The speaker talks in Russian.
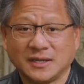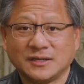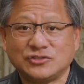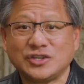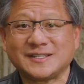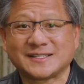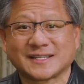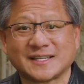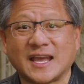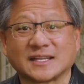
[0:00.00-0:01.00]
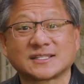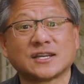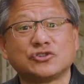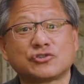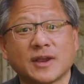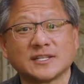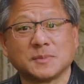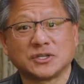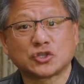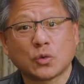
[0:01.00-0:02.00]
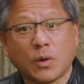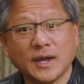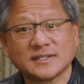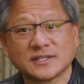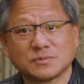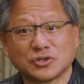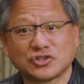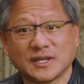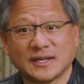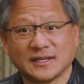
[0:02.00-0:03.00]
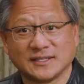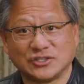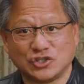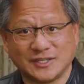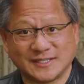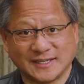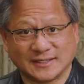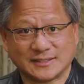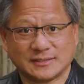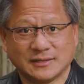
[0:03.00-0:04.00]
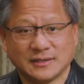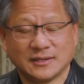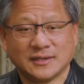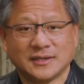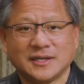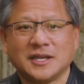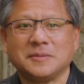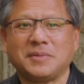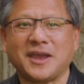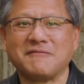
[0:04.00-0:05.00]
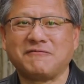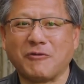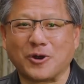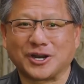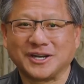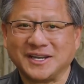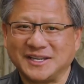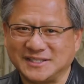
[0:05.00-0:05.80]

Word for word: Кстати, TDP в 450 ватт был характерен для модели, внимание, RTX 3090